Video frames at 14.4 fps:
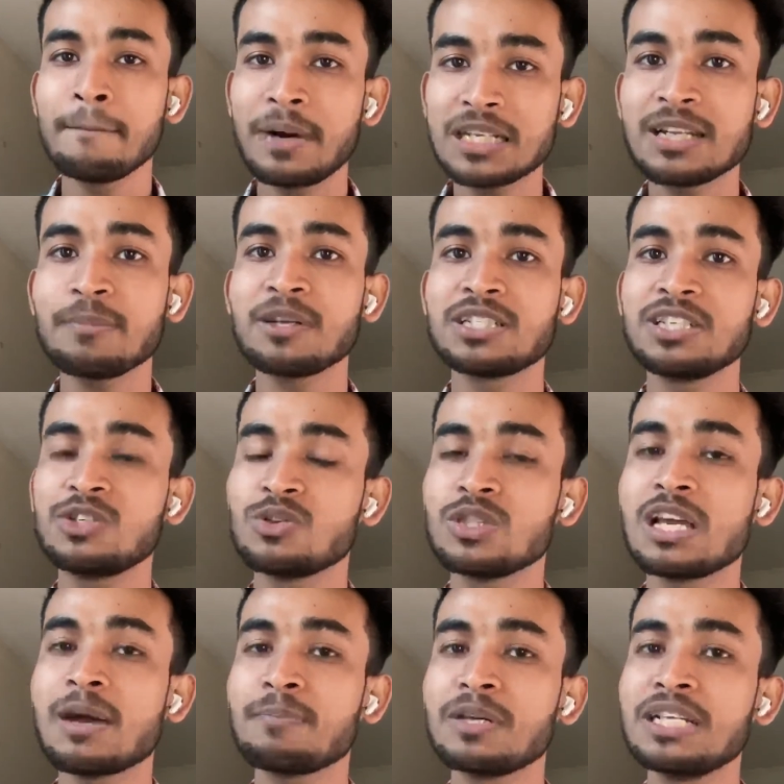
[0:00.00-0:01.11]
পাশাপাশি
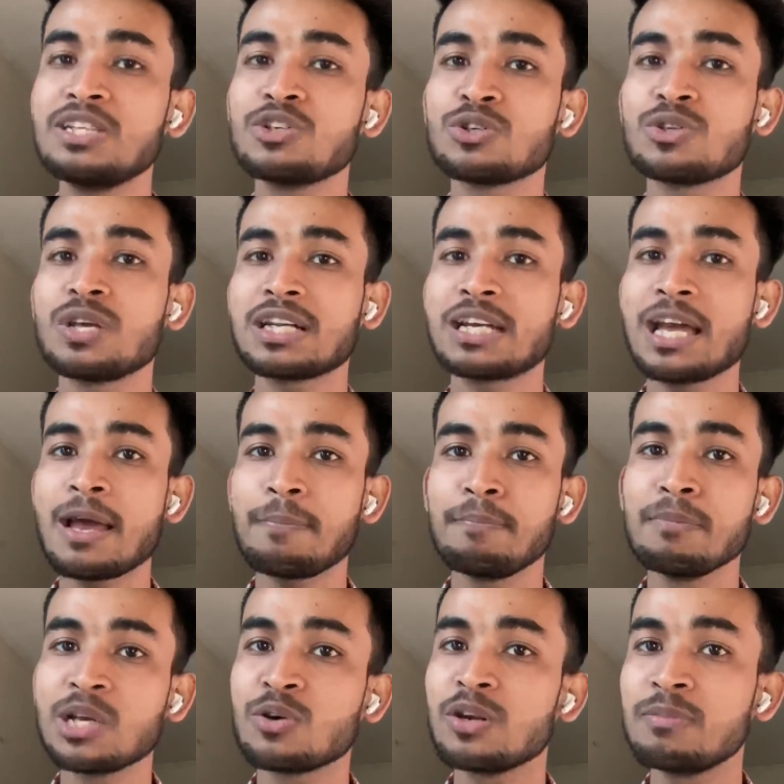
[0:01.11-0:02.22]
যদি আপনি নিজস্ব একটা অ্যাপ
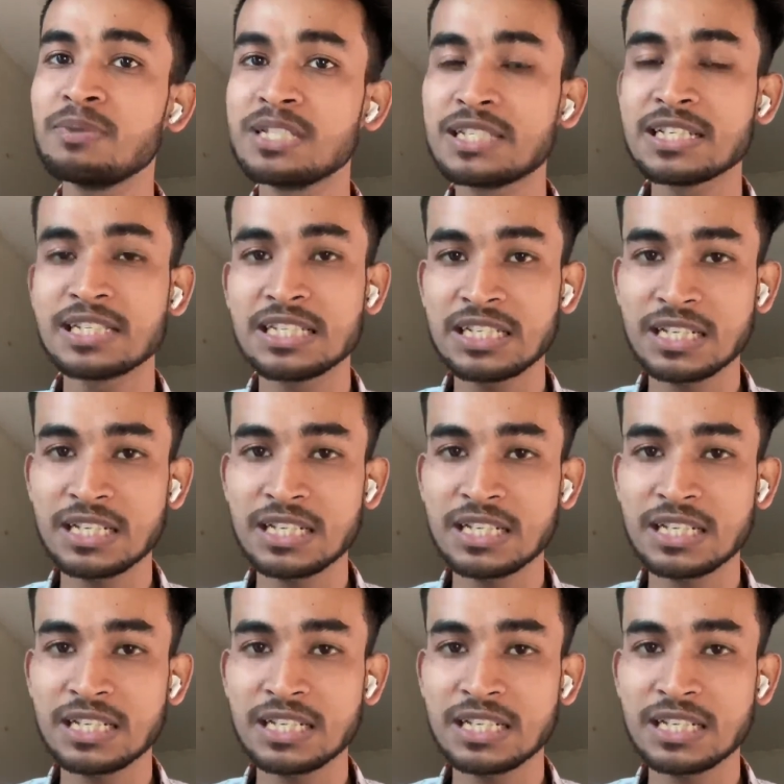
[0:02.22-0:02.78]
মেক করে বিজনেস